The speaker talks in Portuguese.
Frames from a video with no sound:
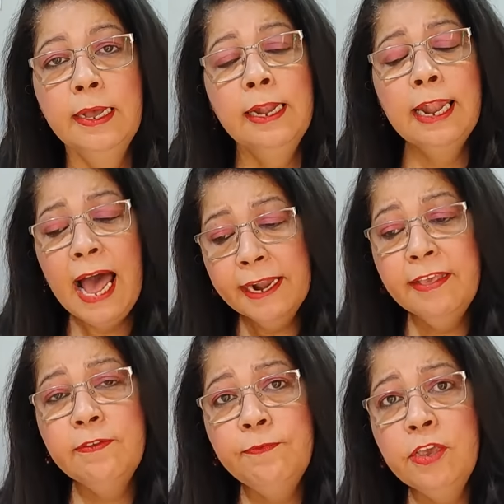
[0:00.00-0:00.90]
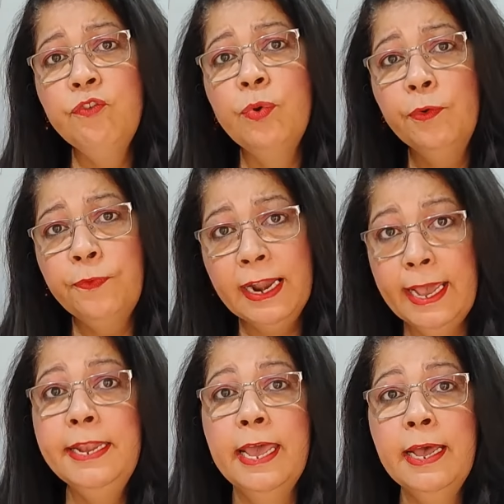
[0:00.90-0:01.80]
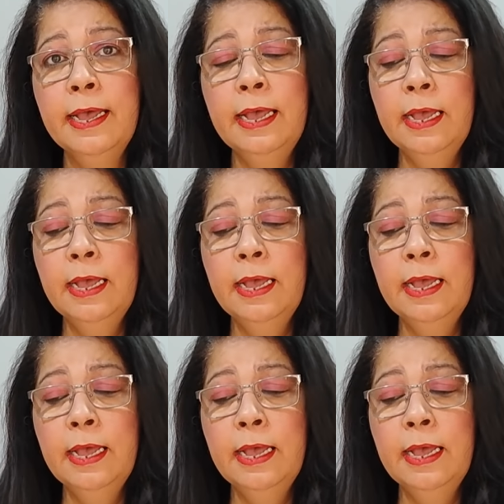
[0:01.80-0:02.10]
Lá nesse vídeo eu falei, né?